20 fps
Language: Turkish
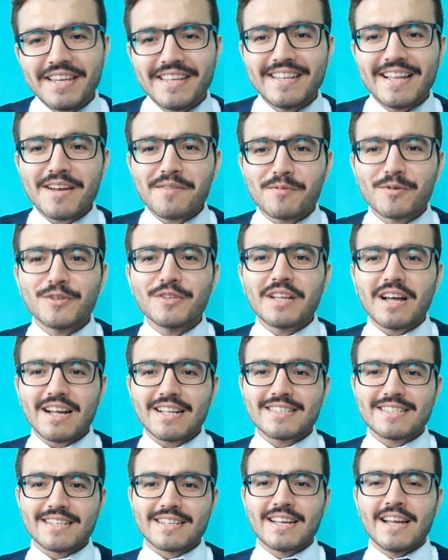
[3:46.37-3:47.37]
gider bunu
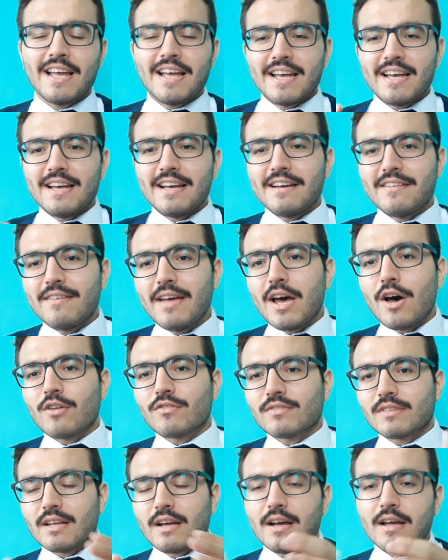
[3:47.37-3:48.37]
dağıtır. E,
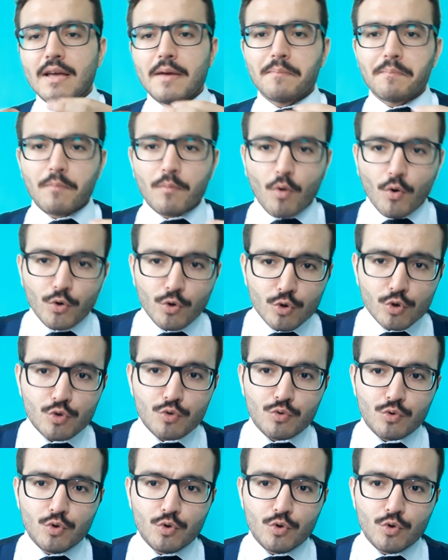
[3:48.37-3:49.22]
veyahut da 100,